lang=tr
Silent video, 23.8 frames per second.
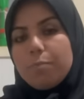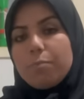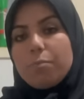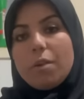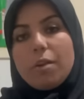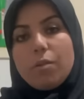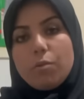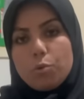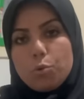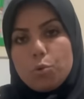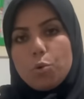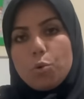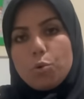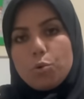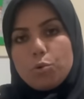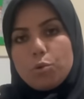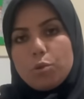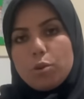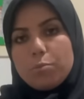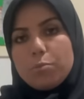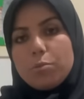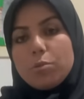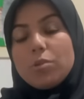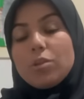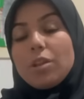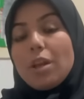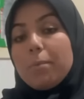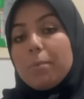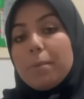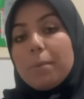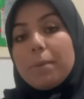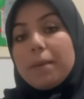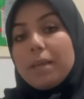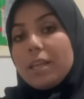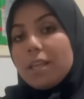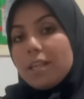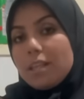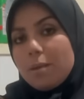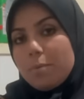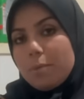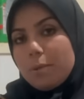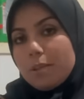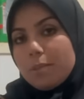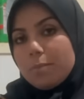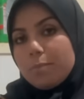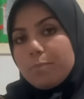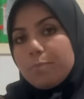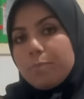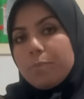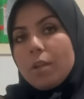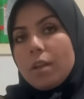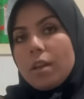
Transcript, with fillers: Mevlüt okutuyor bugün ama ben gidemedim.